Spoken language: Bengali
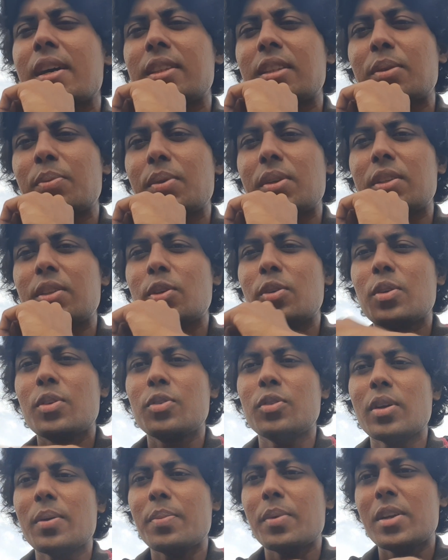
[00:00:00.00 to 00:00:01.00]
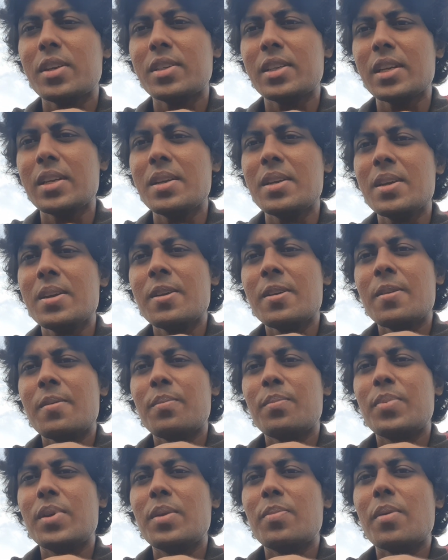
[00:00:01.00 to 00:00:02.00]
আনতে পারে তাহলে কিন্তু আপনারা সেই
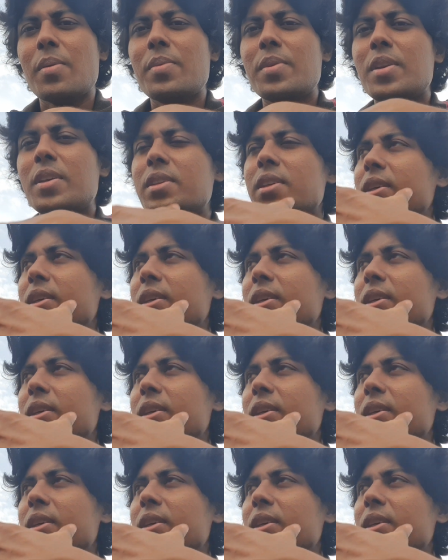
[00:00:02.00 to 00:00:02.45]
ফিল পাবেন না যে